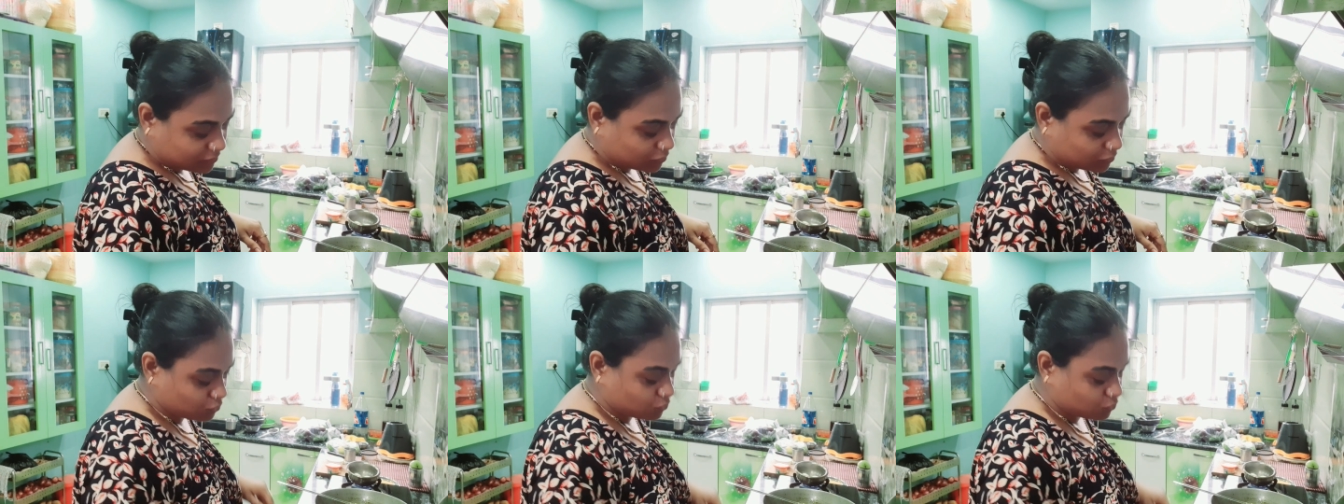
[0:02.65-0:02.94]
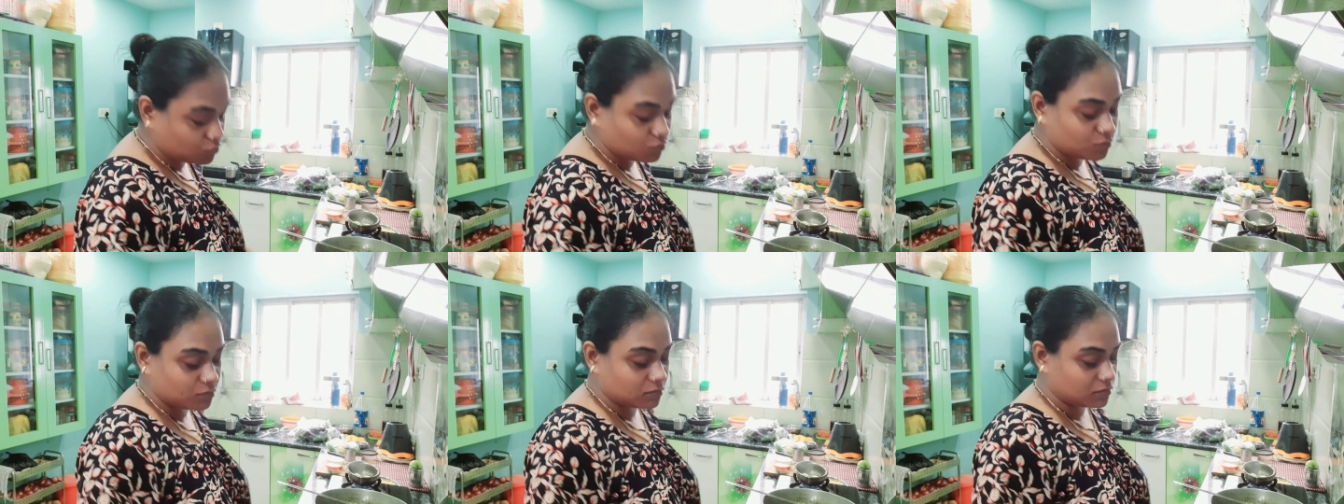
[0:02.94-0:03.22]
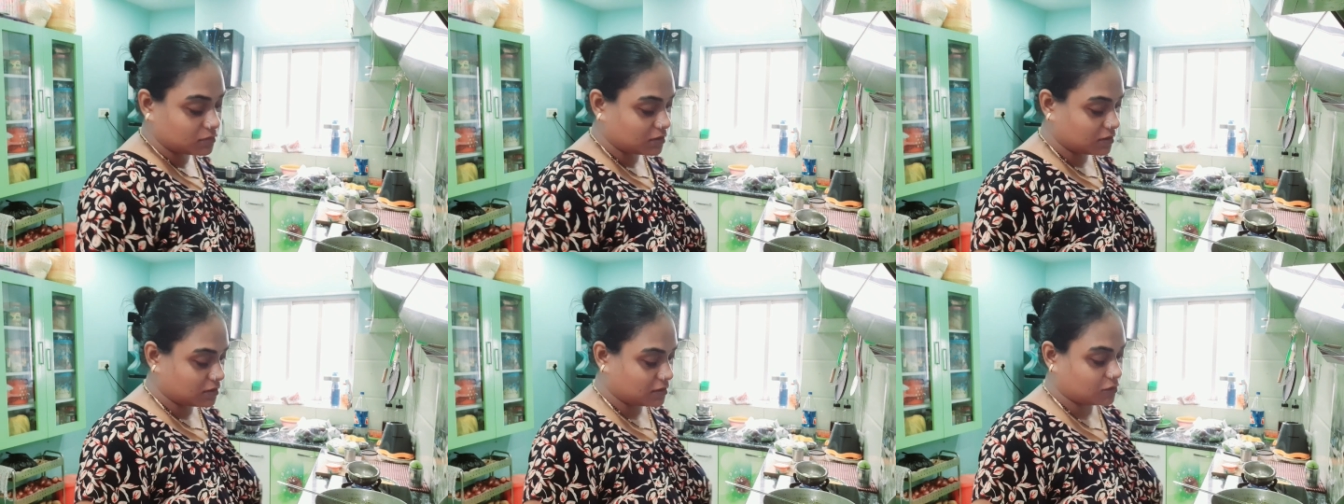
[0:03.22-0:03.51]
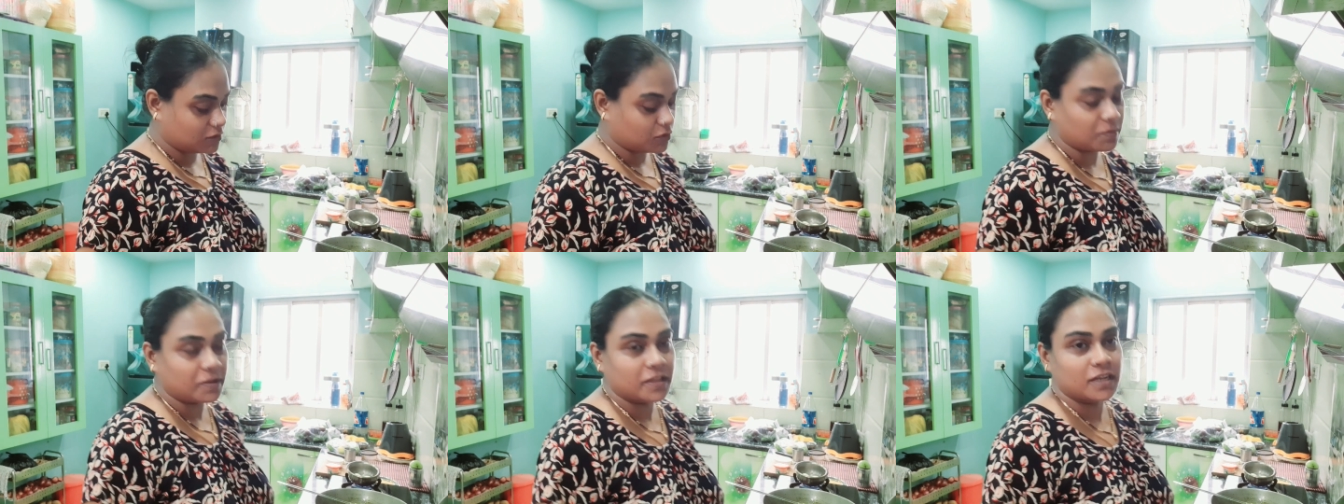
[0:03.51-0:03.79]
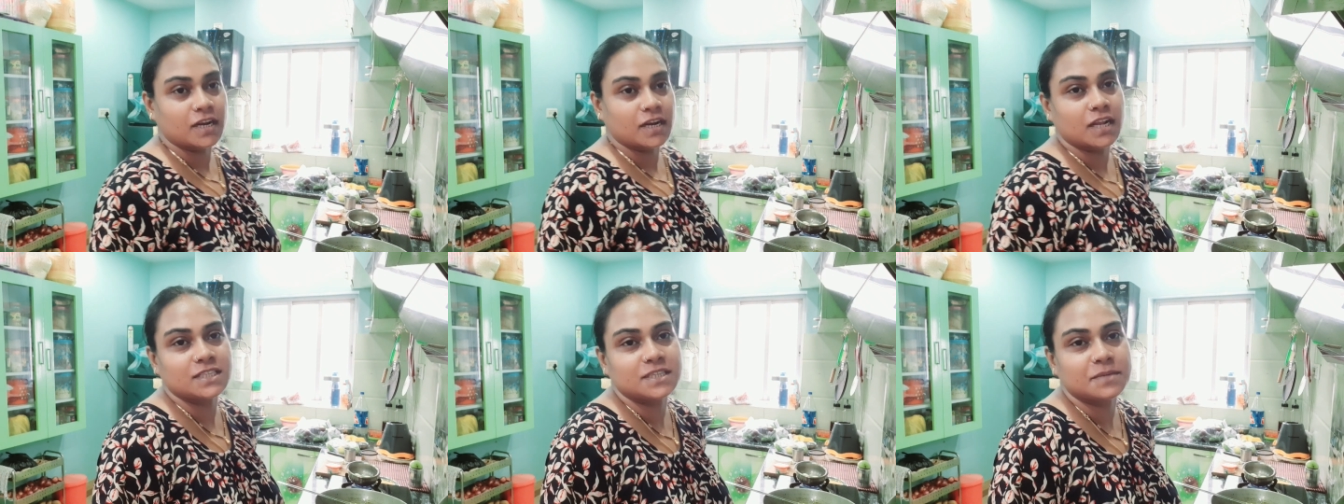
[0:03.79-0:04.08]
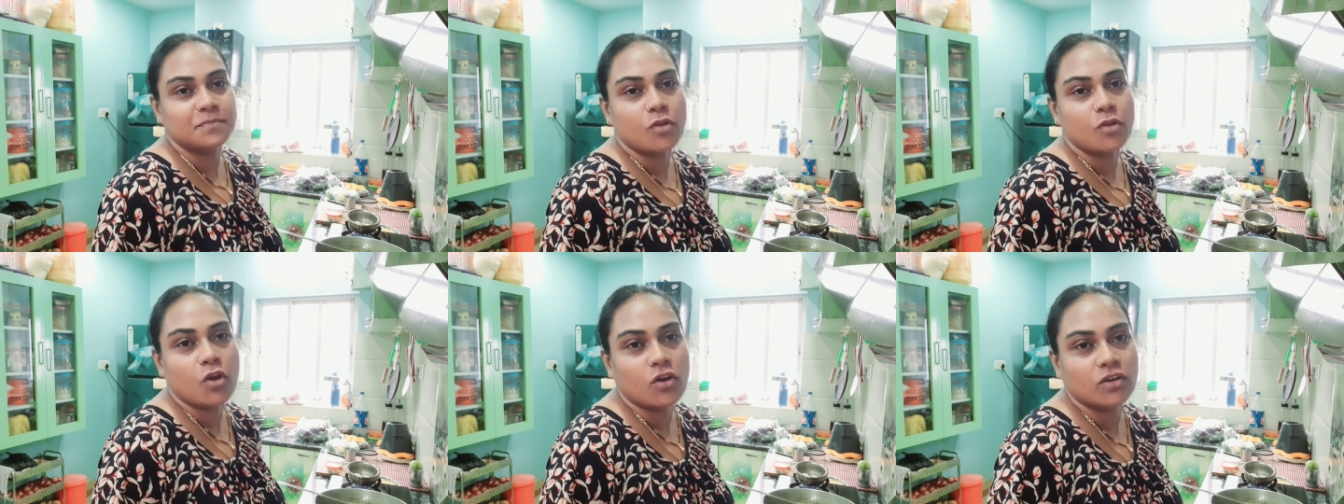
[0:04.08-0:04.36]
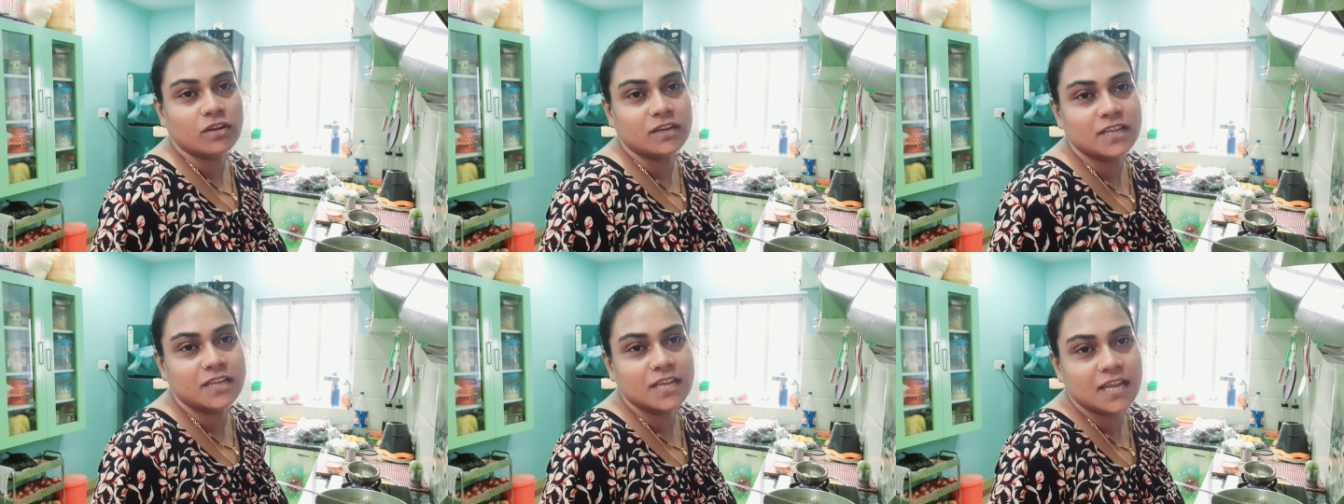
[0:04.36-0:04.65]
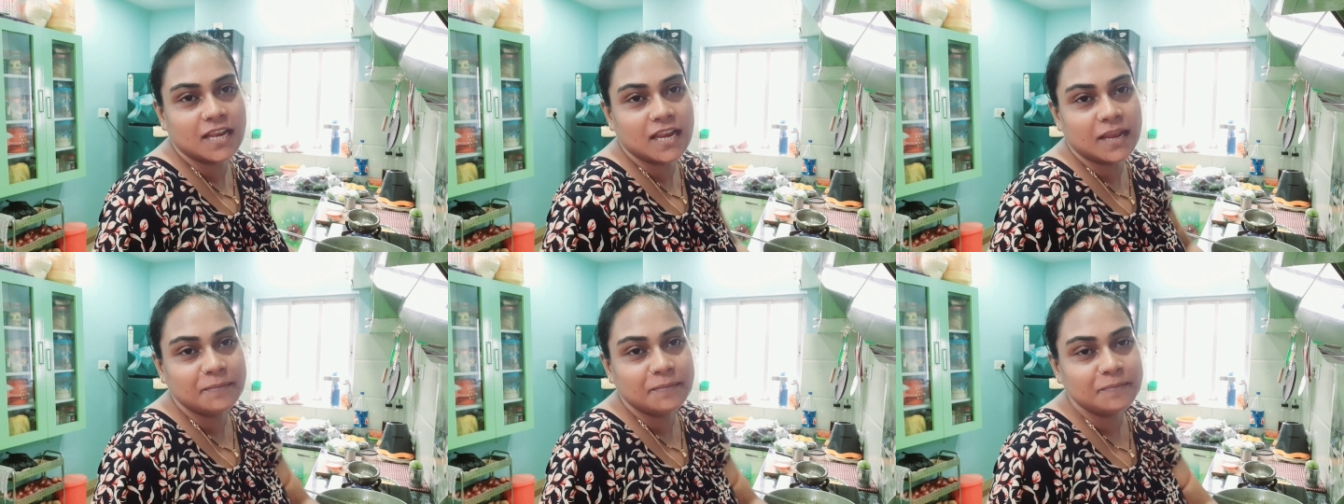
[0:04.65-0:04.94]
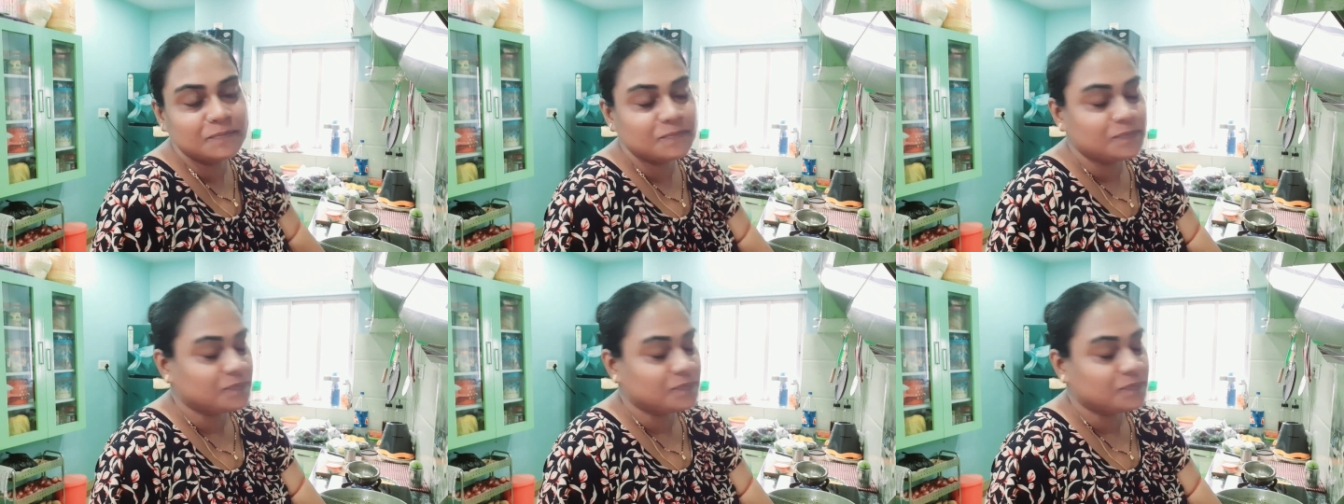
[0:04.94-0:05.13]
নতুন তোমাদের কাছে ব্লগ দিয়ে এলাম